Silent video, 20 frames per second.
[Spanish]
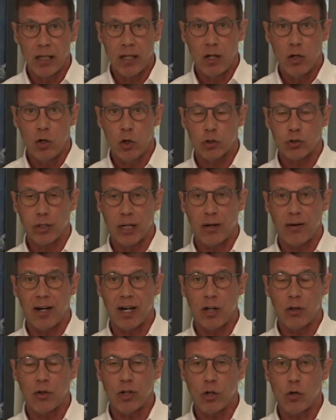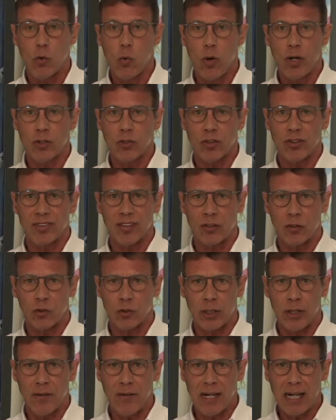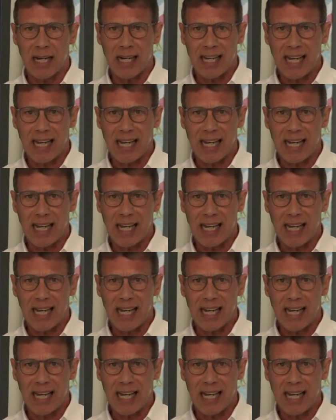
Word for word: los trabajadores cubanos que se encontraban en las